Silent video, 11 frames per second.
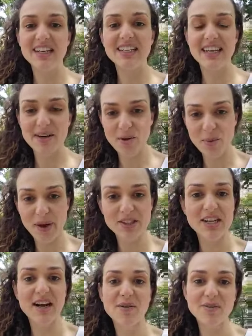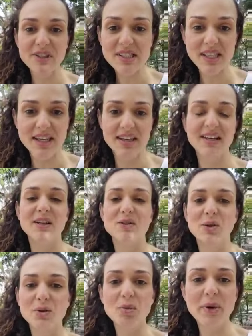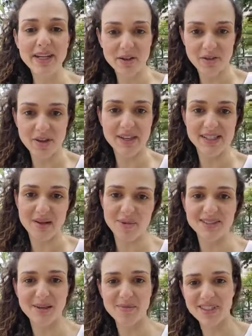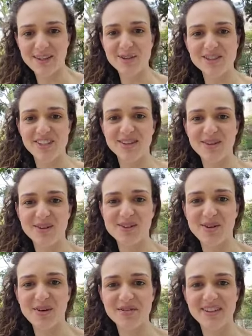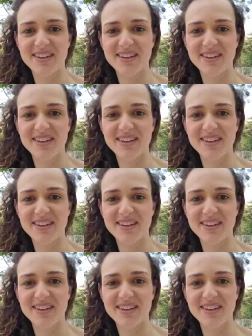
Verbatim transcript: E quero compartilhar com você todo o bem que eu venho recebendo da pedagogia logosófica.